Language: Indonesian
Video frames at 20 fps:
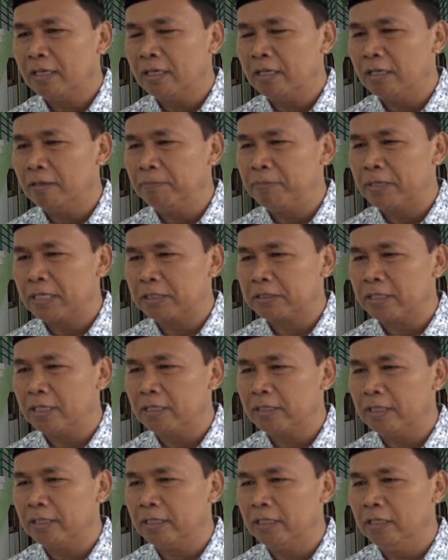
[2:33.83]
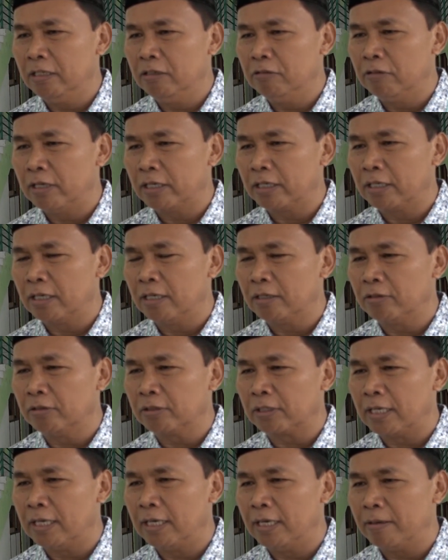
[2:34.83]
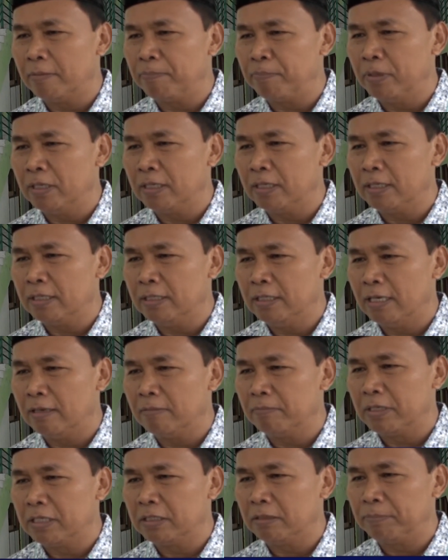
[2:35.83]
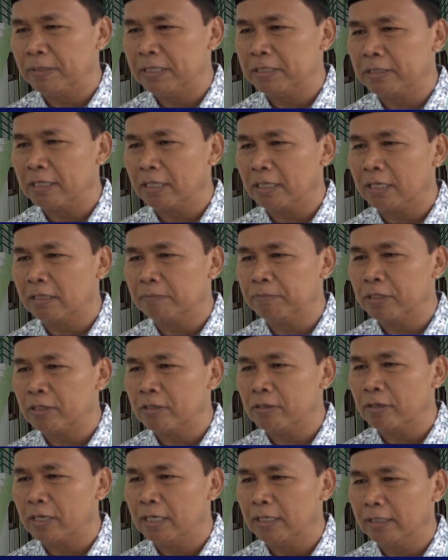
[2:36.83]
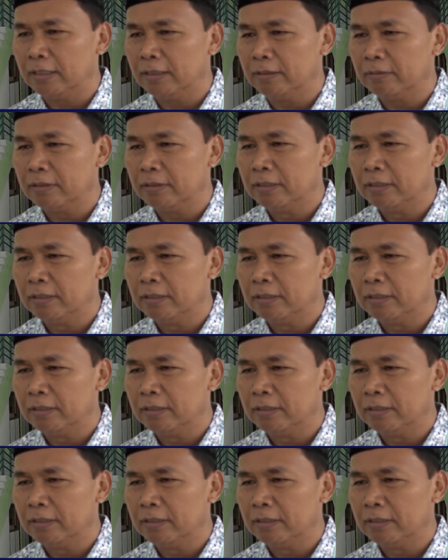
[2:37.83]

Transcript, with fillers: eh, berasal dari warga kota yang bersifat zakat perorangan